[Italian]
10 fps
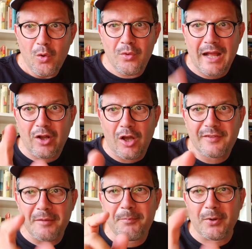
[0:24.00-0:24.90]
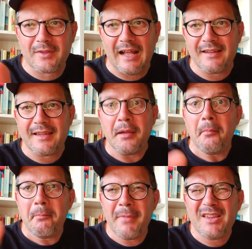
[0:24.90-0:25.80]
Una cosa
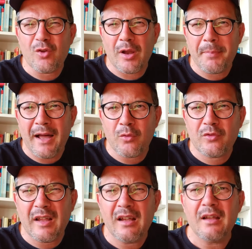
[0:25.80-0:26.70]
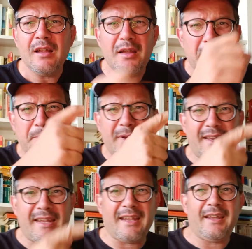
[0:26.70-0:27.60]
importante, metto la pausa
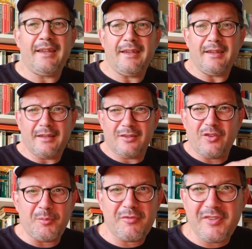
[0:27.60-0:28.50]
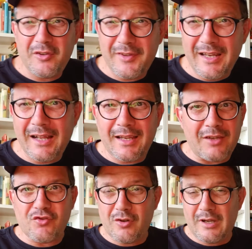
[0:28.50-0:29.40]
perché c'è mio figlio di là
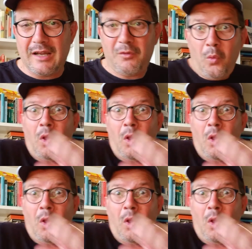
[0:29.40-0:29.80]
che gioca